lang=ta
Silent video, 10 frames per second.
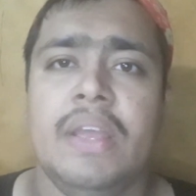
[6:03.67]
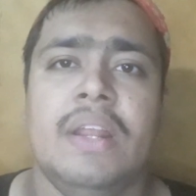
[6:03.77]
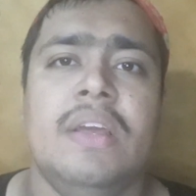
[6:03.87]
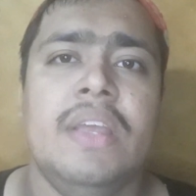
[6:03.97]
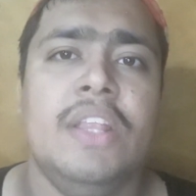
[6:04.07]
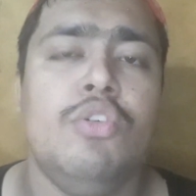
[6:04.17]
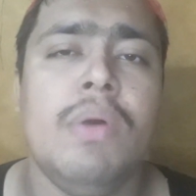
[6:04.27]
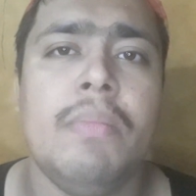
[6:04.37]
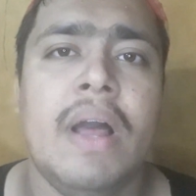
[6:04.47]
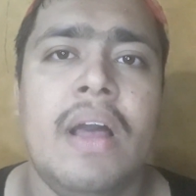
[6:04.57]
எனக்கு
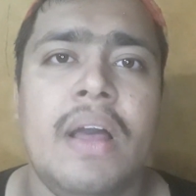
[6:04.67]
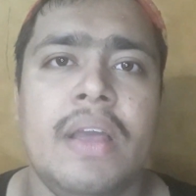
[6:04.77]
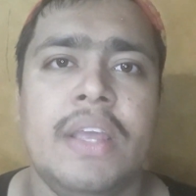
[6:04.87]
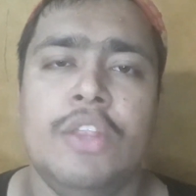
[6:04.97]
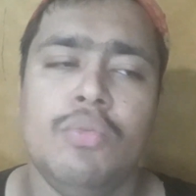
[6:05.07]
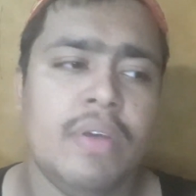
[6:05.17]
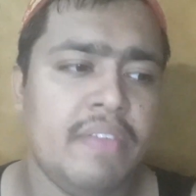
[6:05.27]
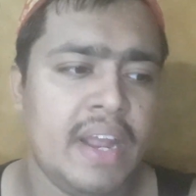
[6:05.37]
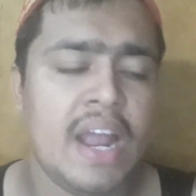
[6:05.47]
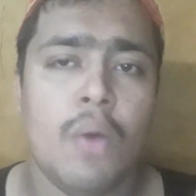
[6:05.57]
எதுவுமே எதுவுமே
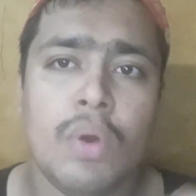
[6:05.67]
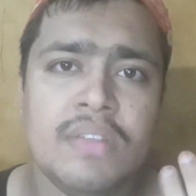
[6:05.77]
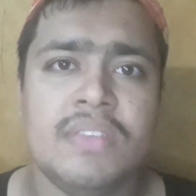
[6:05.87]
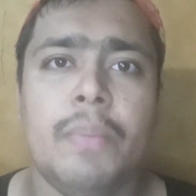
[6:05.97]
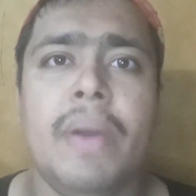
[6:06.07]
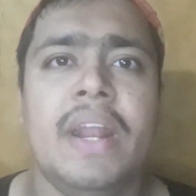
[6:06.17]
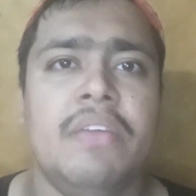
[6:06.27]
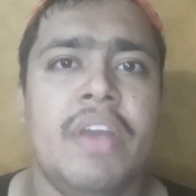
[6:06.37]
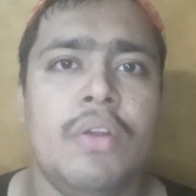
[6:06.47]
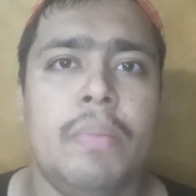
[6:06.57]
வேணாம் ஒன் ஸ்டெப்பாக
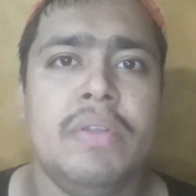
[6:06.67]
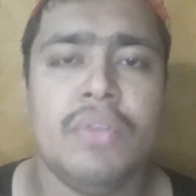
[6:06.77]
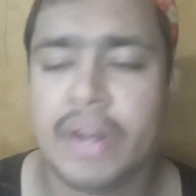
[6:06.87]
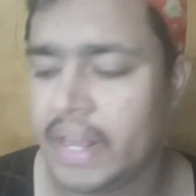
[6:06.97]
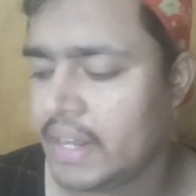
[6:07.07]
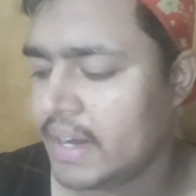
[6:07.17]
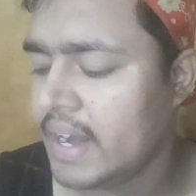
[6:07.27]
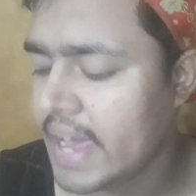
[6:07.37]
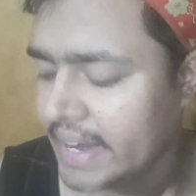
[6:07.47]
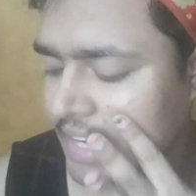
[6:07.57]
எனக்கு வேணும் அப்படின்னு சொல்லி
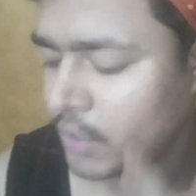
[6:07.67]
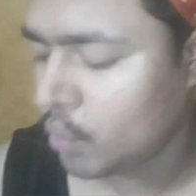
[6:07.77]
நினைக்கிறீங்கன்னா டேரெக்டாக